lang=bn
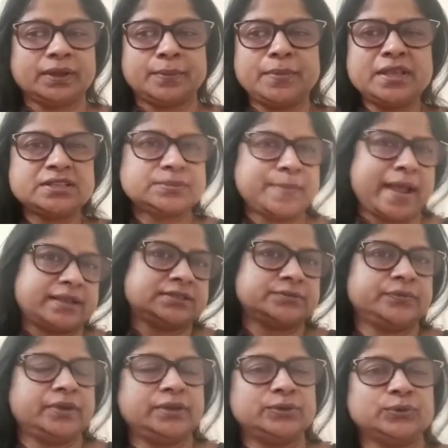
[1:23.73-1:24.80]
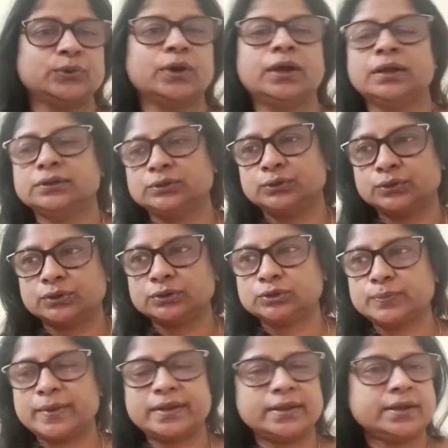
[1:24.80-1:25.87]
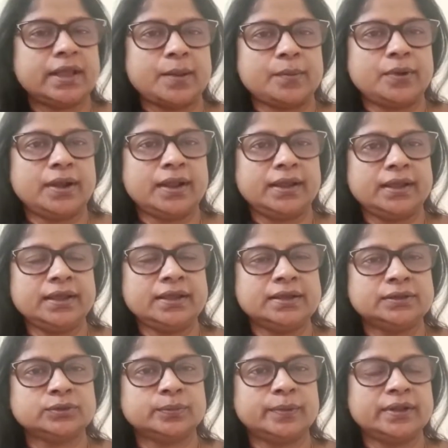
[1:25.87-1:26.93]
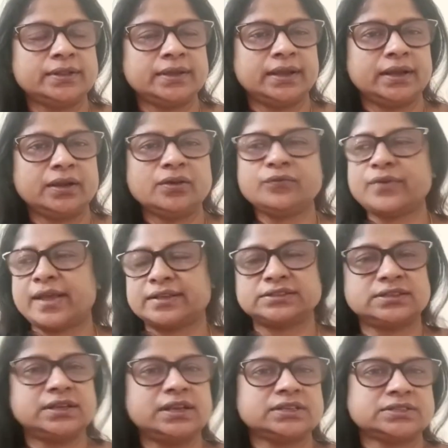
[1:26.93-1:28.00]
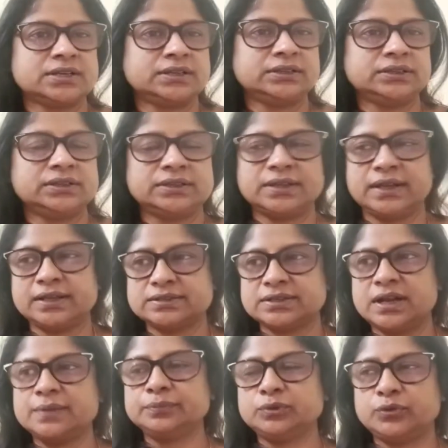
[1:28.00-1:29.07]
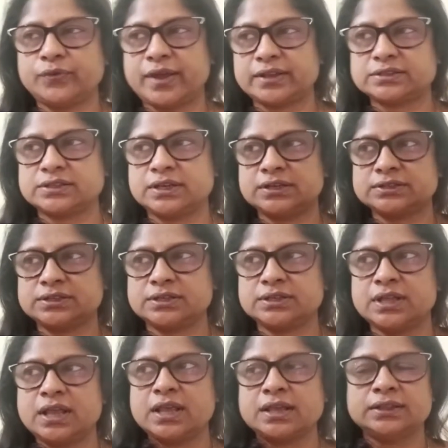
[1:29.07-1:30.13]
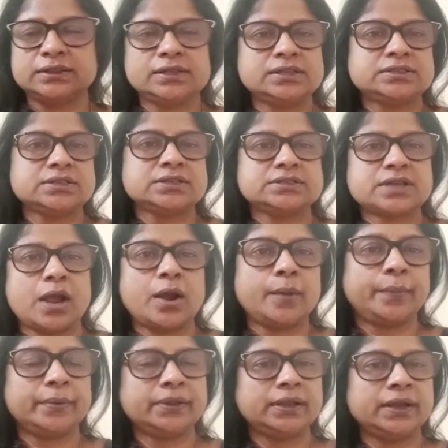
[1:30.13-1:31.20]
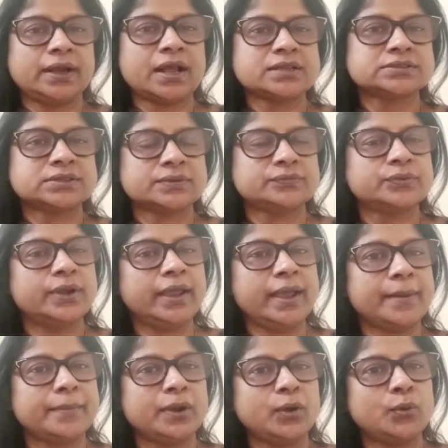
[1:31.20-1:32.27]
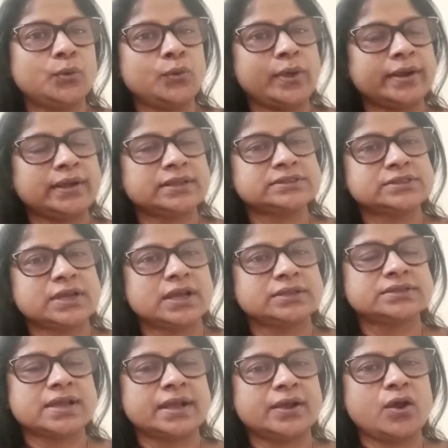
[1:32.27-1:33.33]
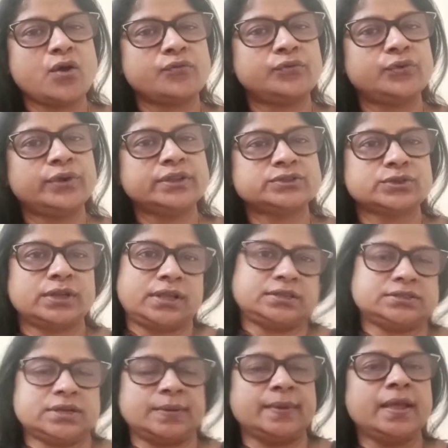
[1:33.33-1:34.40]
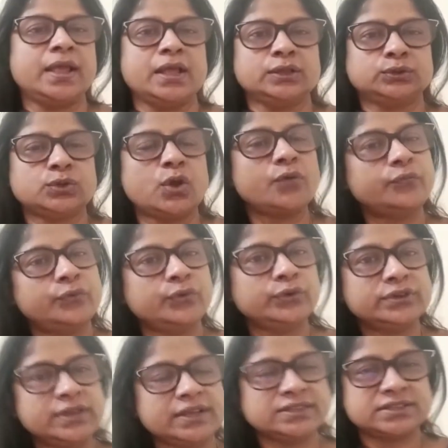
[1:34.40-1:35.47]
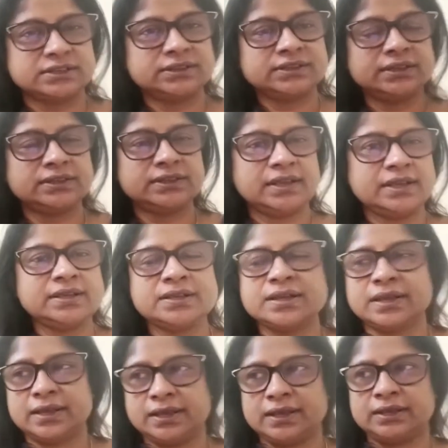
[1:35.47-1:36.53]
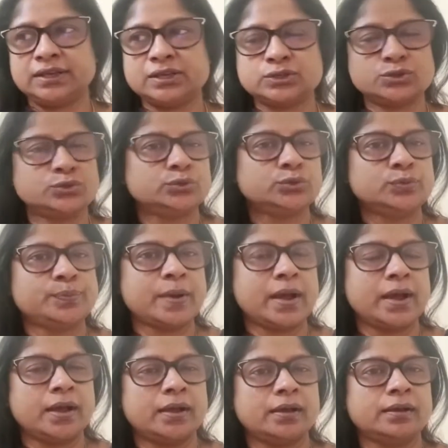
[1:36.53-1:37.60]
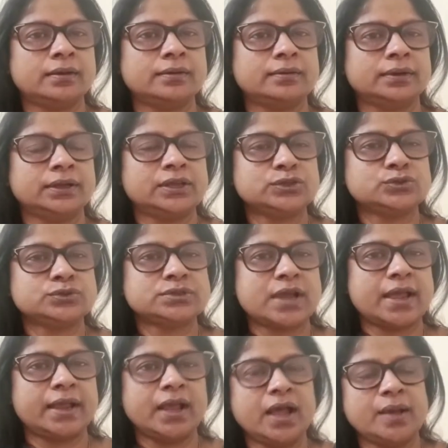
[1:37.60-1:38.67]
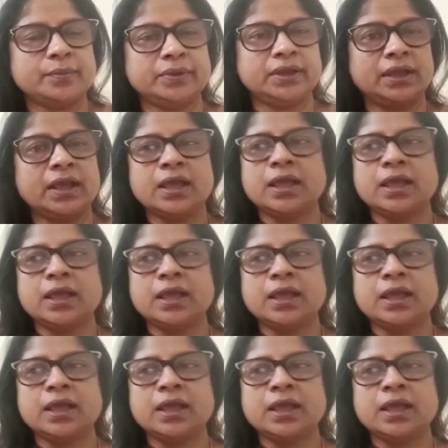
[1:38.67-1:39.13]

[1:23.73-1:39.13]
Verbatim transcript: মিসম্যাচ ভিডিও তো তোমাদের কেমন লাগে তোমরা দেখে নাও ভ্যাকসিনেশন দিতে গেছিলাম তো ভ্যাকসিনেশন দিতে যাওয়ার পথে রাস্তা ভুলে আমরা অন্য একটা জায়গা অফ রুটে চলে গেছিলাম তো অফ রুটে যেতে যেতে কিছু কিছু জায়গা আমি